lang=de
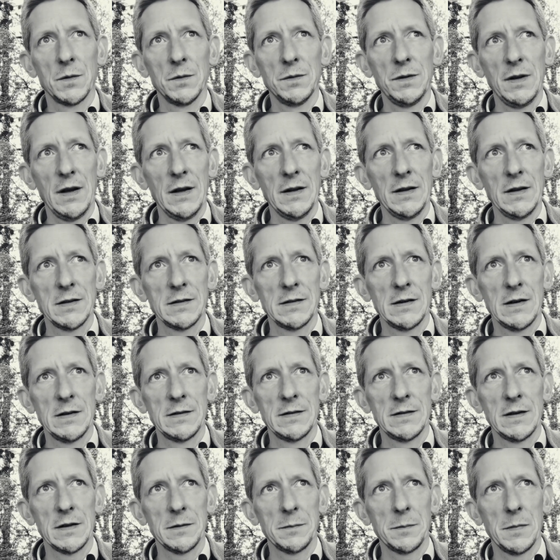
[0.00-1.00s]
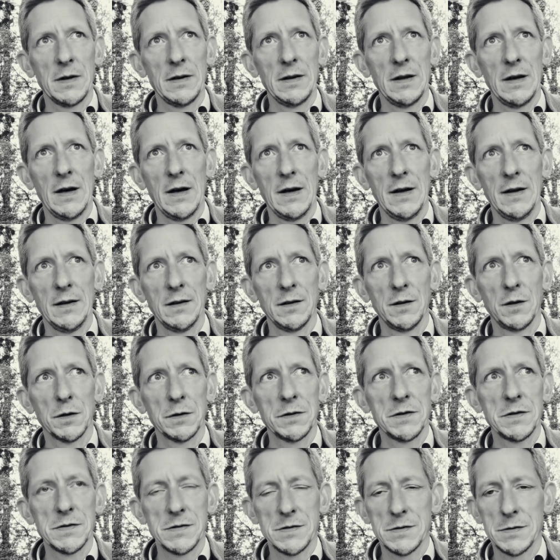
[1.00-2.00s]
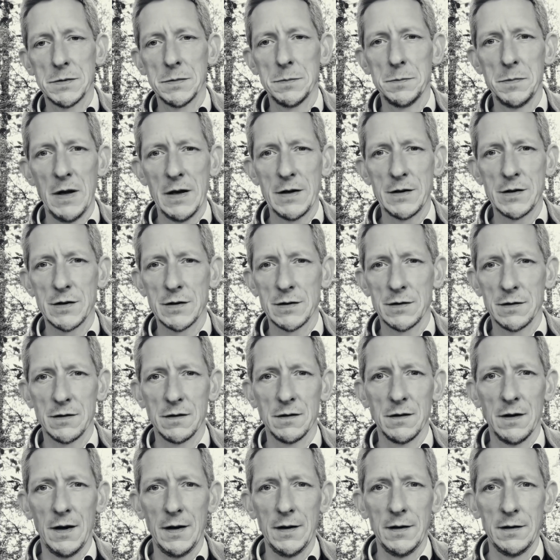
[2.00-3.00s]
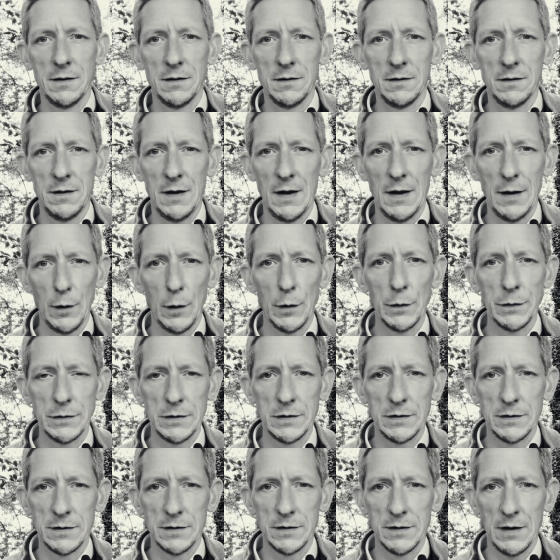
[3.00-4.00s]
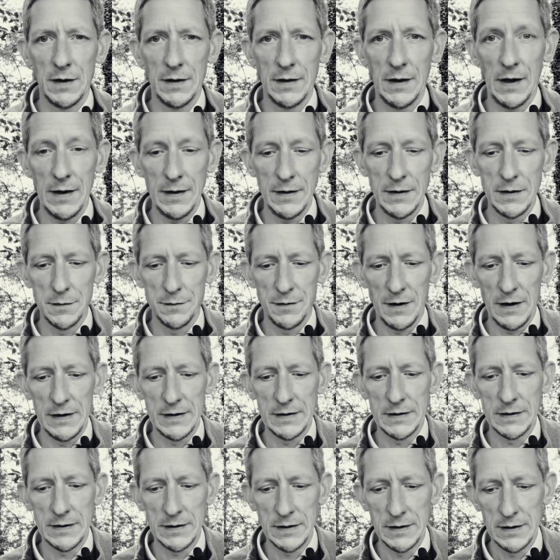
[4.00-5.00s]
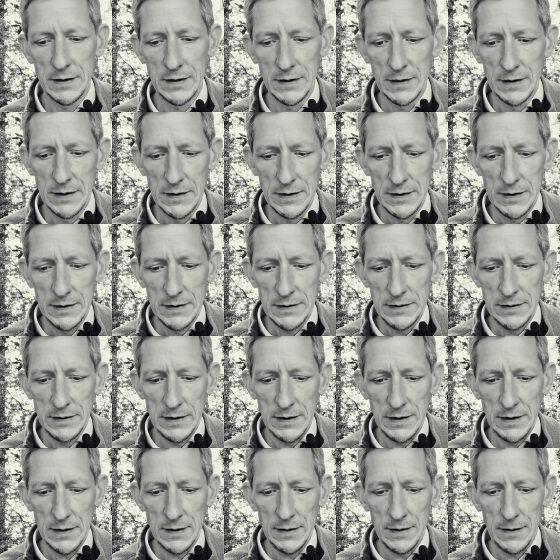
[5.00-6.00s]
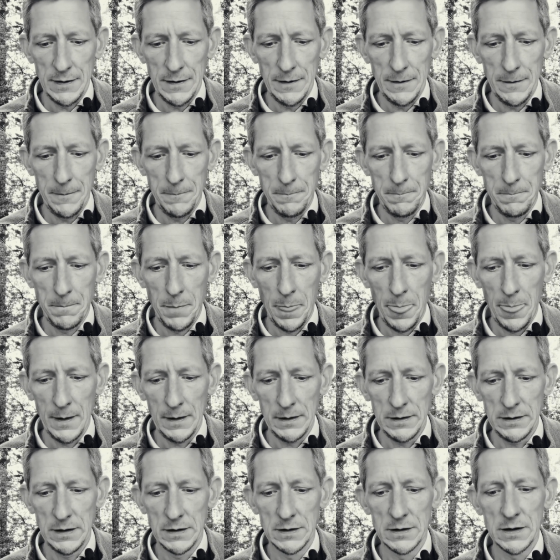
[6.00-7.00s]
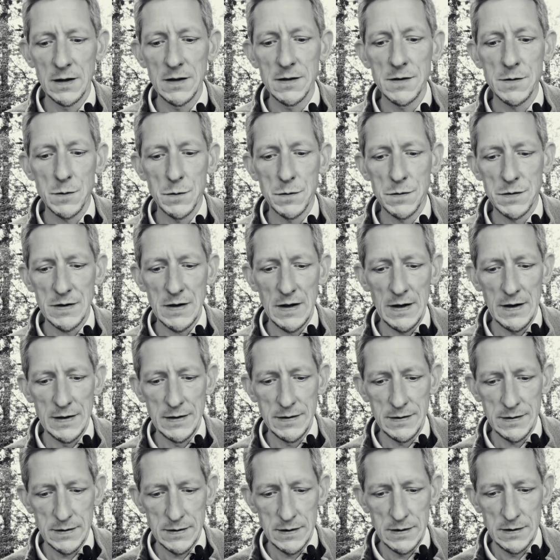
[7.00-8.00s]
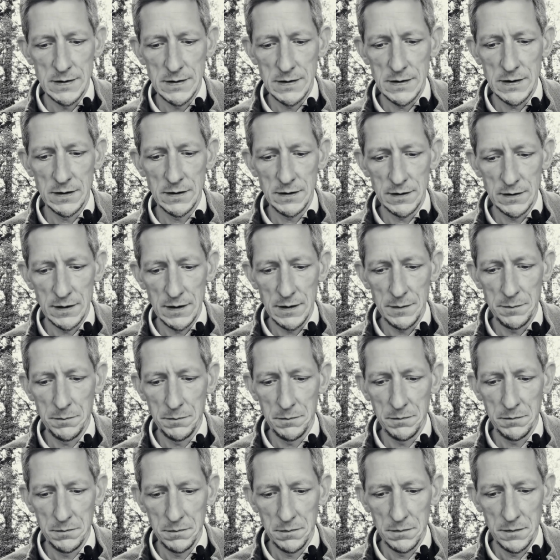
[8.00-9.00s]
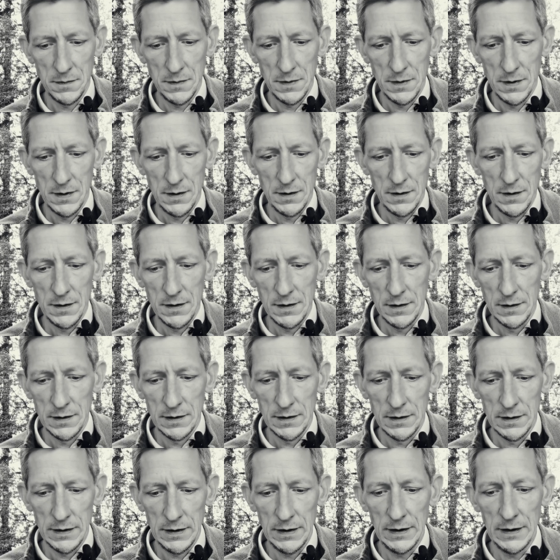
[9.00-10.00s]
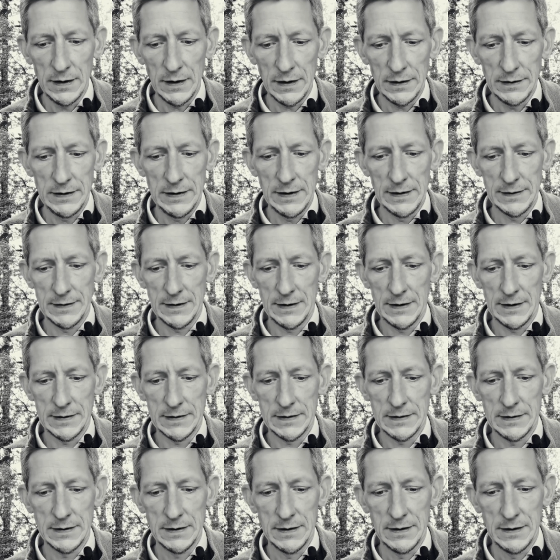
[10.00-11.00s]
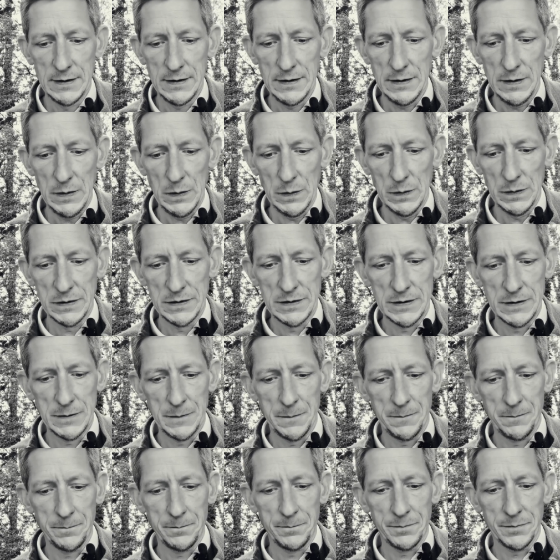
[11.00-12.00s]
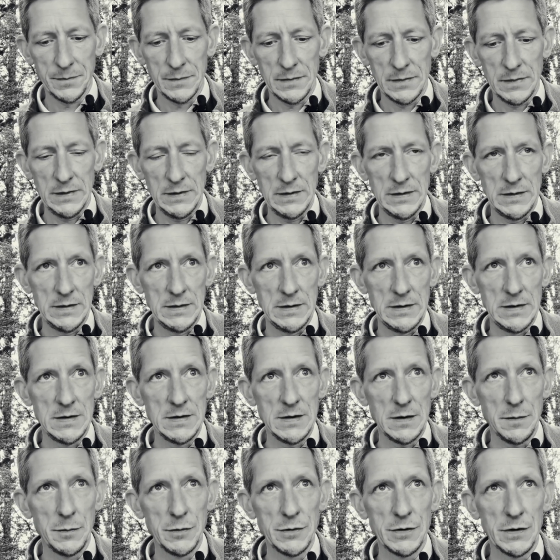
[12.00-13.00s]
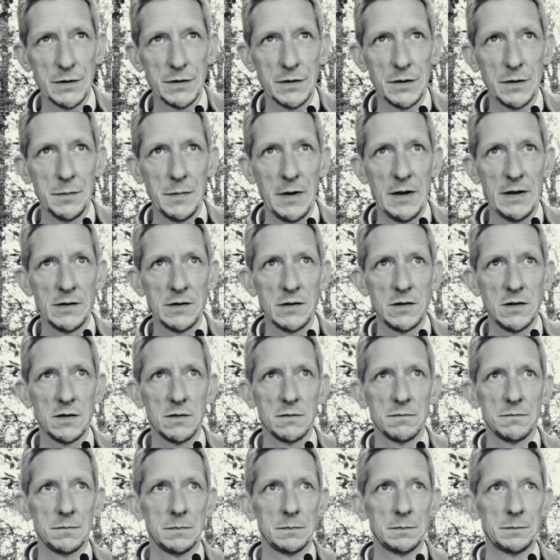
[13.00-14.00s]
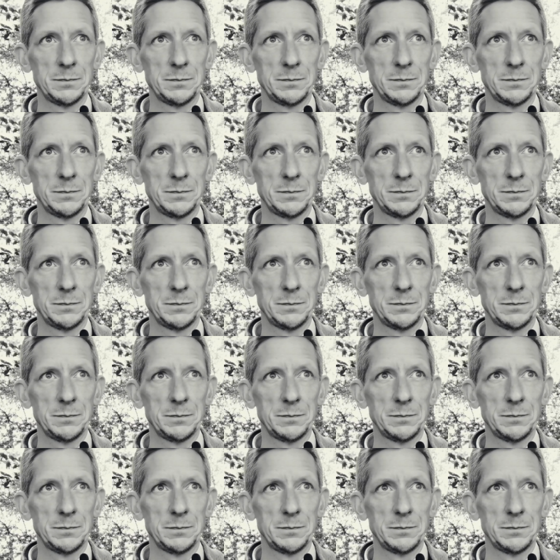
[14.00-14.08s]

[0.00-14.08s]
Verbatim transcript: und andererseits hat man da einen Gottesmenschen, einen Erleuchteten, einen Eingeweihten, der ähm, den Christusgeist in sich eben inkarniert hat. Und dieser besondere Mensch